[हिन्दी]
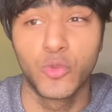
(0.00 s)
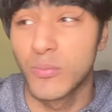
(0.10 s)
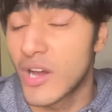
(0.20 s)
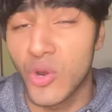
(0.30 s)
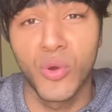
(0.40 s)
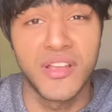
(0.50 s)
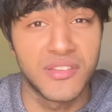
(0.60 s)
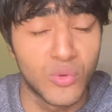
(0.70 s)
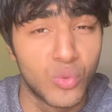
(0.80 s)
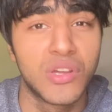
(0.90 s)
तुम करोगे
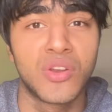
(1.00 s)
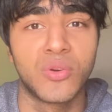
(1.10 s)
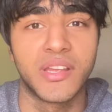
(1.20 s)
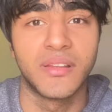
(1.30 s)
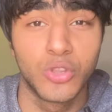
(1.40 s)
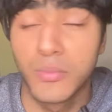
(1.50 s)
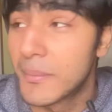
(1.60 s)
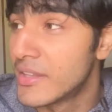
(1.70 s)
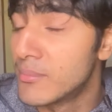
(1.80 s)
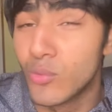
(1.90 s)
जरूर करोगे तुम
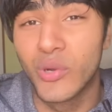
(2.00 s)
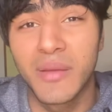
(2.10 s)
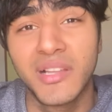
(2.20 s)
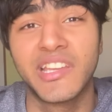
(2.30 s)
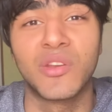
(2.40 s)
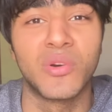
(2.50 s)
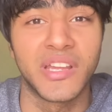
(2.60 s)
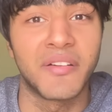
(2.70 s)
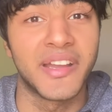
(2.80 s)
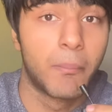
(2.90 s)
अपने मुंह के बल
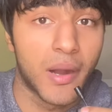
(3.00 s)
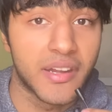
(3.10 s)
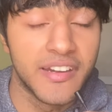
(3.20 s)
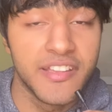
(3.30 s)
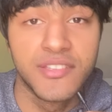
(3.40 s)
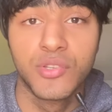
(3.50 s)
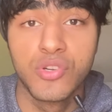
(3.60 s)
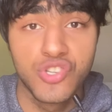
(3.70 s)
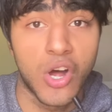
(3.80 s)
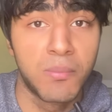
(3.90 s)
गिरोगे भाई बट इट इज
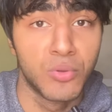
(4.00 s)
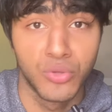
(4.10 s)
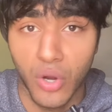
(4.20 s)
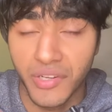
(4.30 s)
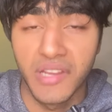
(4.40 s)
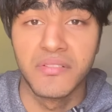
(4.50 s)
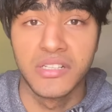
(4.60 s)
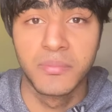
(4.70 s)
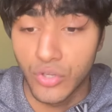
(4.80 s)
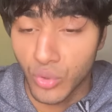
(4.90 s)
योर जॉब टू नॉट गिव
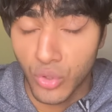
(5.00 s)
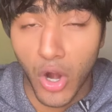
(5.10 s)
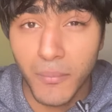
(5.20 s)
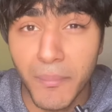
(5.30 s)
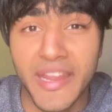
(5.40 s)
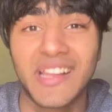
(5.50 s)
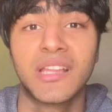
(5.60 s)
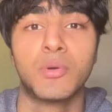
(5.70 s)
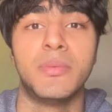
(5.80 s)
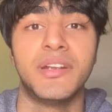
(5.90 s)
अप टू नॉट ब्रेक
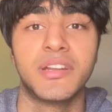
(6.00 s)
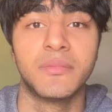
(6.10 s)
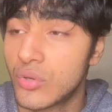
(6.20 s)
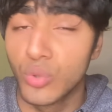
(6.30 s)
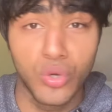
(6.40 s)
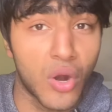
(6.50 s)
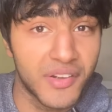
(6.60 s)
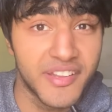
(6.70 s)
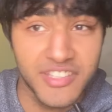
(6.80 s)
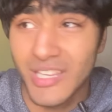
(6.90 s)
द मोमेंटम टू
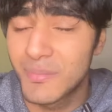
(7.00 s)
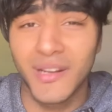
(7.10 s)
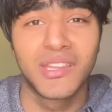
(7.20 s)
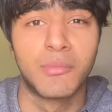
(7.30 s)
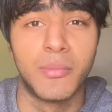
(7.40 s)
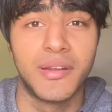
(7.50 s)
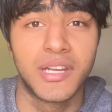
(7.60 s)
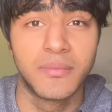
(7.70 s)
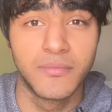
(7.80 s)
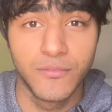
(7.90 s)
नॉट डिसरिस्पेक्ट द
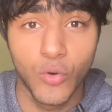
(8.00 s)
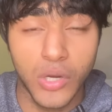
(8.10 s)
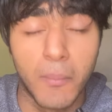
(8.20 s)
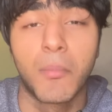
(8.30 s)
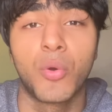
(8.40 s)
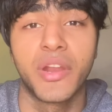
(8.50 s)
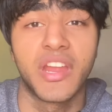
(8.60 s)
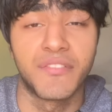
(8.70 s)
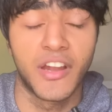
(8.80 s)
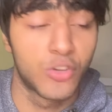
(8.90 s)
मोमेंटम वो
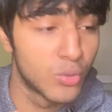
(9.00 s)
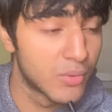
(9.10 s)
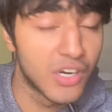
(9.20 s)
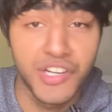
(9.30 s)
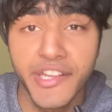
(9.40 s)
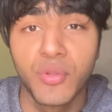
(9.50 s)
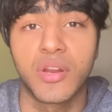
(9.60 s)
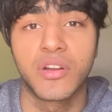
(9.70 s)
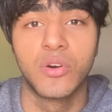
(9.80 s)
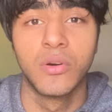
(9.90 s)
कंपाउंडिंग इफेक्ट तुम कंटिन्यू
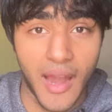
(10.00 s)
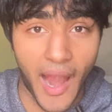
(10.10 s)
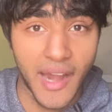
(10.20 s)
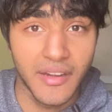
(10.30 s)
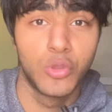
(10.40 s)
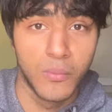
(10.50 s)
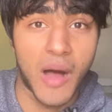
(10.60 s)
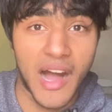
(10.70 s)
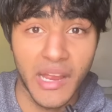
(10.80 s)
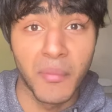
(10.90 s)
रखो एंड तुम
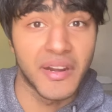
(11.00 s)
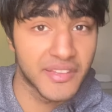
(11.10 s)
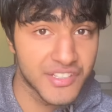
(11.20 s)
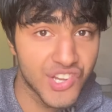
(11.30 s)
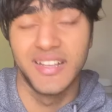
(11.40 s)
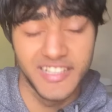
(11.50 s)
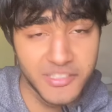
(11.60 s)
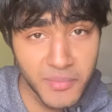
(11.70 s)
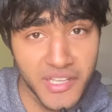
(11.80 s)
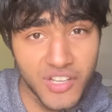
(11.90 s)
आगे बढ़ते जाओ
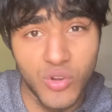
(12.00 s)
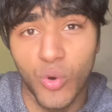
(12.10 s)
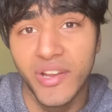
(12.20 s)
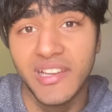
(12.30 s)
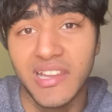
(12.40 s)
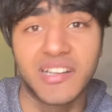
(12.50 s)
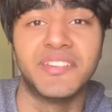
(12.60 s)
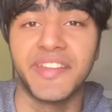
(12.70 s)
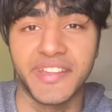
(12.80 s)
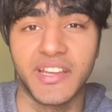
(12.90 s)
इसमें कोई लक
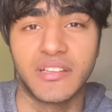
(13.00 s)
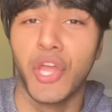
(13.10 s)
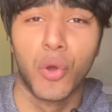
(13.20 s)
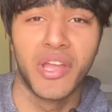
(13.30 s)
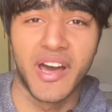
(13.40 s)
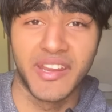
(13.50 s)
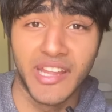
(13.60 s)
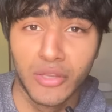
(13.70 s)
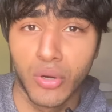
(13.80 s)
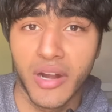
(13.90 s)
नहीं है देखो यार
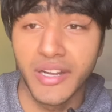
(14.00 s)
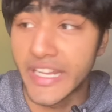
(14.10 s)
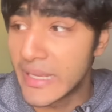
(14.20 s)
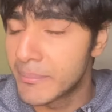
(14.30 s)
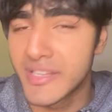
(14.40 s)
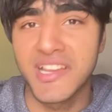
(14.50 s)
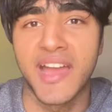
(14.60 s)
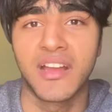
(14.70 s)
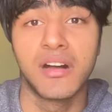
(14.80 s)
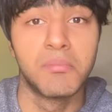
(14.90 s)
ये थोड़ा डीप में
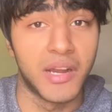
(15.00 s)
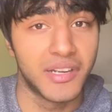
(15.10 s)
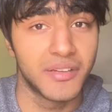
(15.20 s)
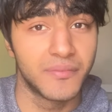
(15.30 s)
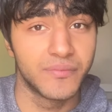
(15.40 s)
जाएगा बट